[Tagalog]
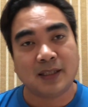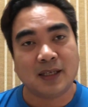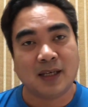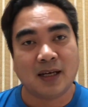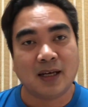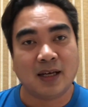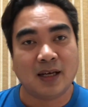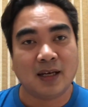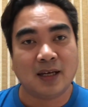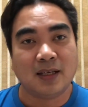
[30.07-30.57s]

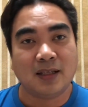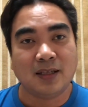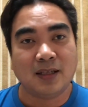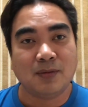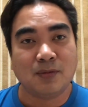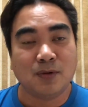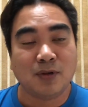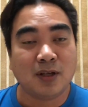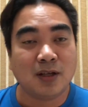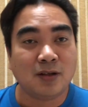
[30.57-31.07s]
uh,
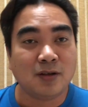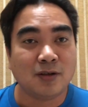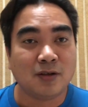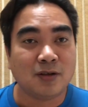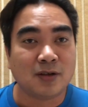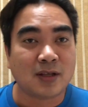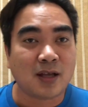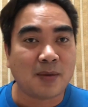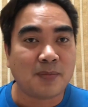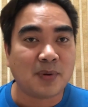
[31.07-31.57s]
hindi muna yun
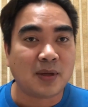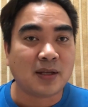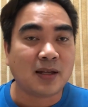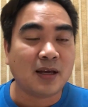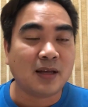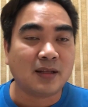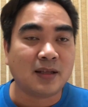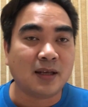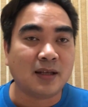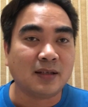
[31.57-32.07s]
yung topic
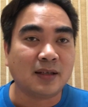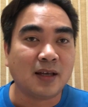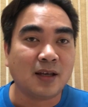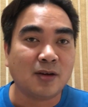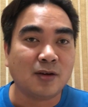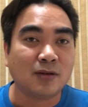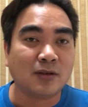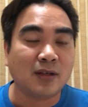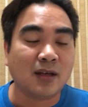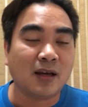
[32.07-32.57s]
natin.
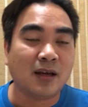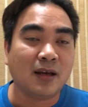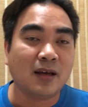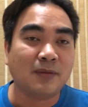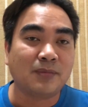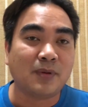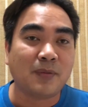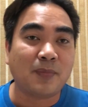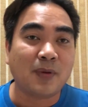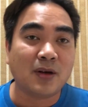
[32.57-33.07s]
Ngayon,
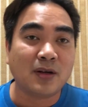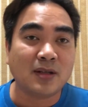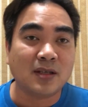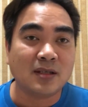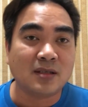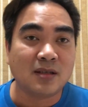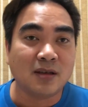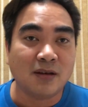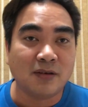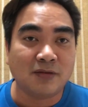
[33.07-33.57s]
I prepared
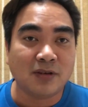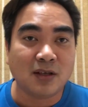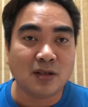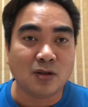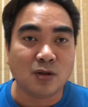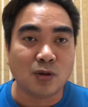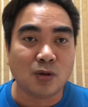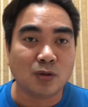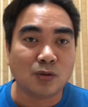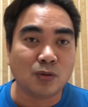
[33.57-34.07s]
this uh,
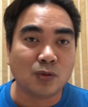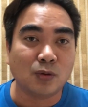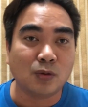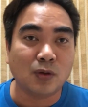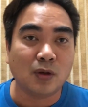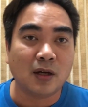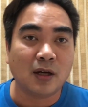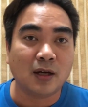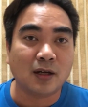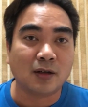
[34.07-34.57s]
video
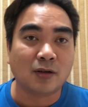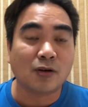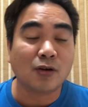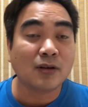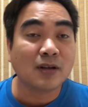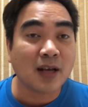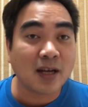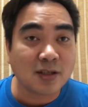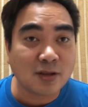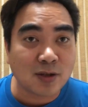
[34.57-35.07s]
to uh,
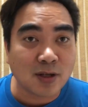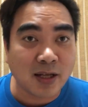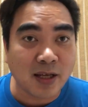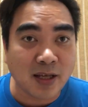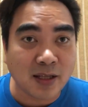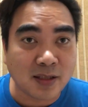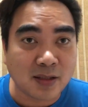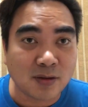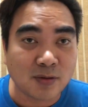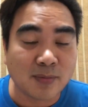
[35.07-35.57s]

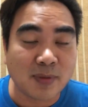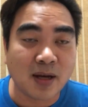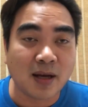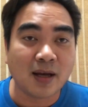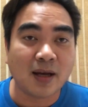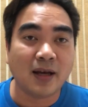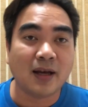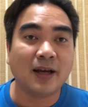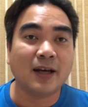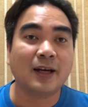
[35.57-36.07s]
congratulate yung
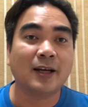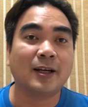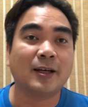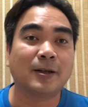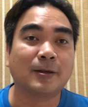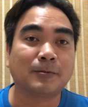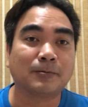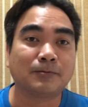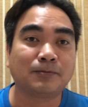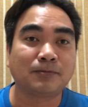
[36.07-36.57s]
mga
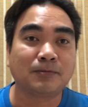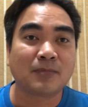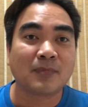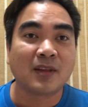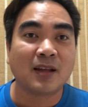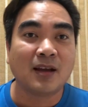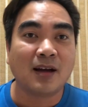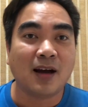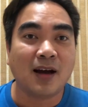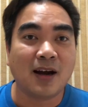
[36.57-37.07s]

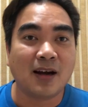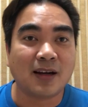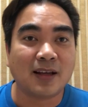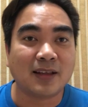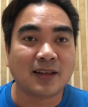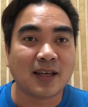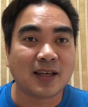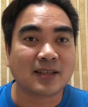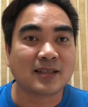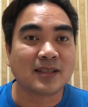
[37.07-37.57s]

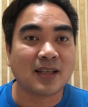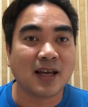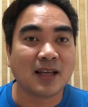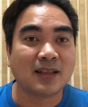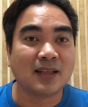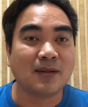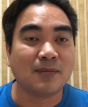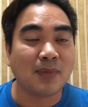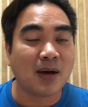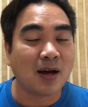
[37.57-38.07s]
architects
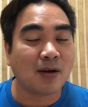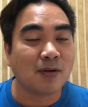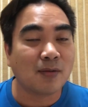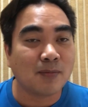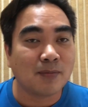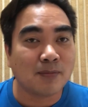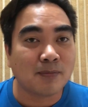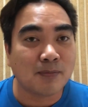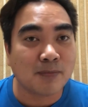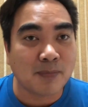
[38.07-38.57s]
natin,
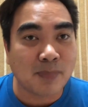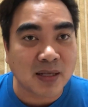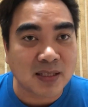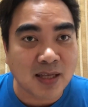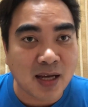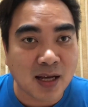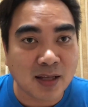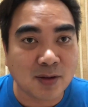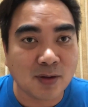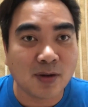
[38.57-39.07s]
bagong
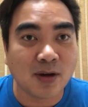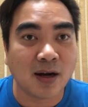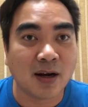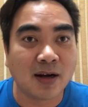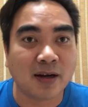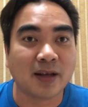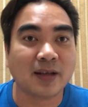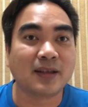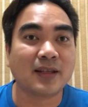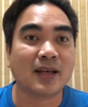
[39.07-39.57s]
pasadong
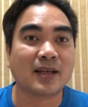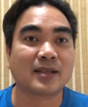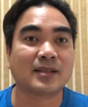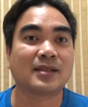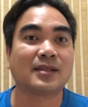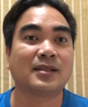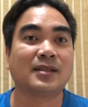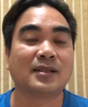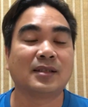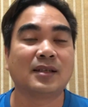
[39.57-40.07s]

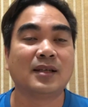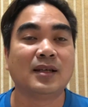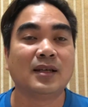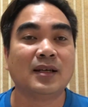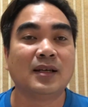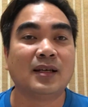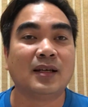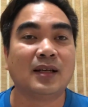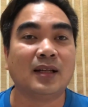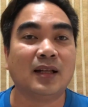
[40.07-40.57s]
architects
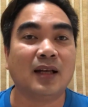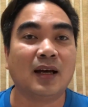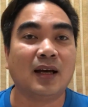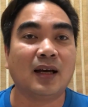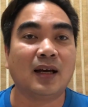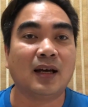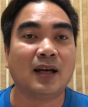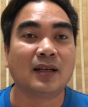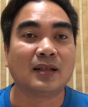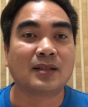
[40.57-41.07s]

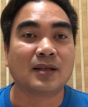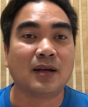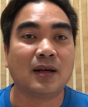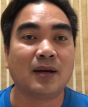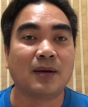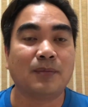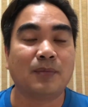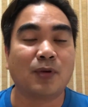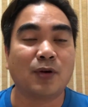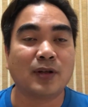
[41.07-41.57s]
na
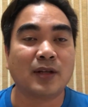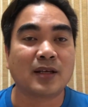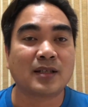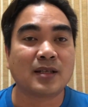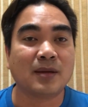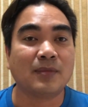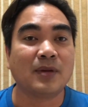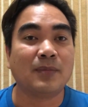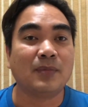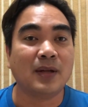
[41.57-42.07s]
sa board
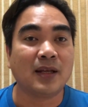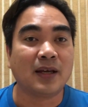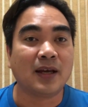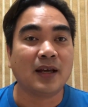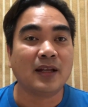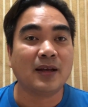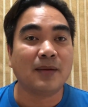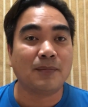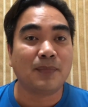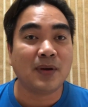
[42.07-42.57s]
exam na
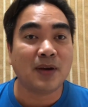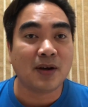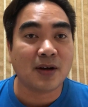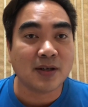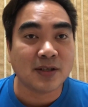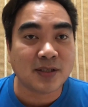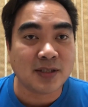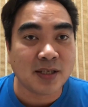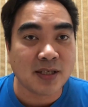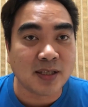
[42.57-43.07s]
binigay ng
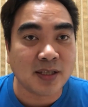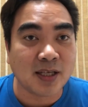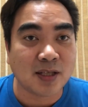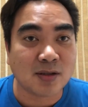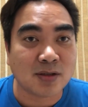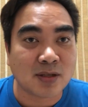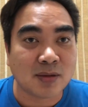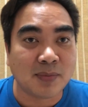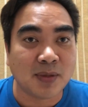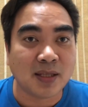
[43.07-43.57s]
PRC
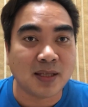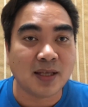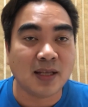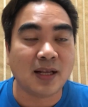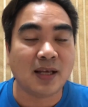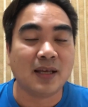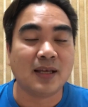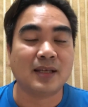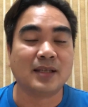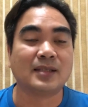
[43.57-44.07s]
dito sa
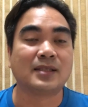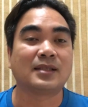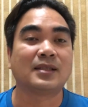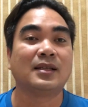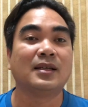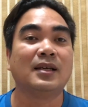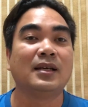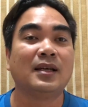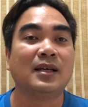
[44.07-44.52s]
Middle East.